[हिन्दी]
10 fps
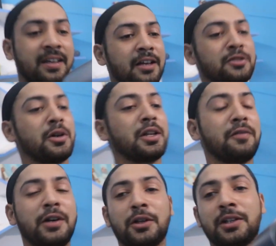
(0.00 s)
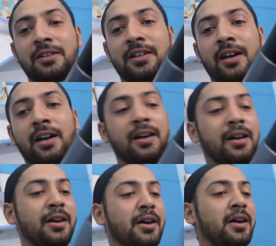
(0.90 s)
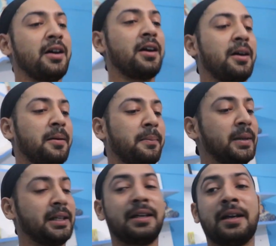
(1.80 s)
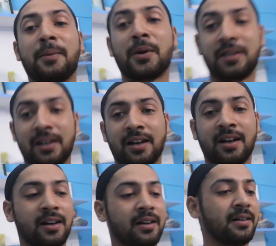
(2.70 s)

एक छोटा सा वीडियो था इसका बताइए आपको कैसा लगा